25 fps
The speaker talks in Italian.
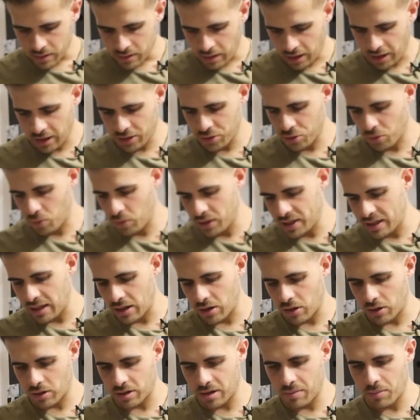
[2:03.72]
Adesso questa
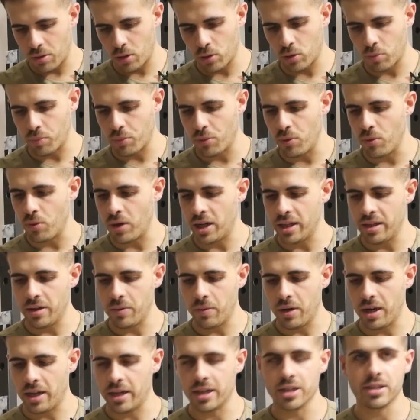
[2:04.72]
corda è molto più lunga di
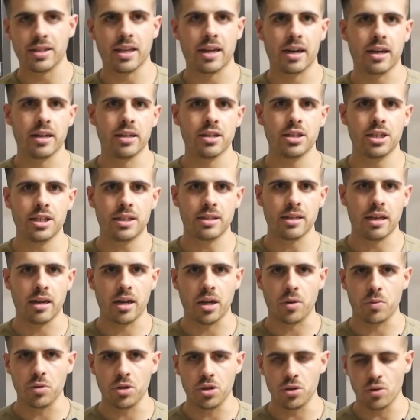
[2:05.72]
quella che sarà
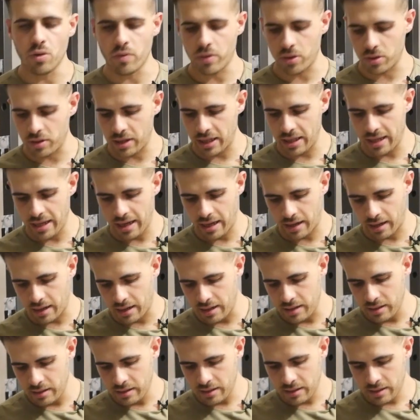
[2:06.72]
necessaria, quindi dovrò
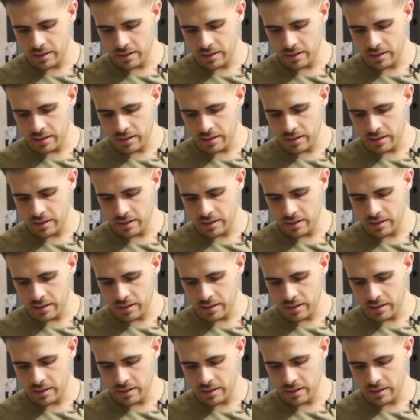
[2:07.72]
tagliarla.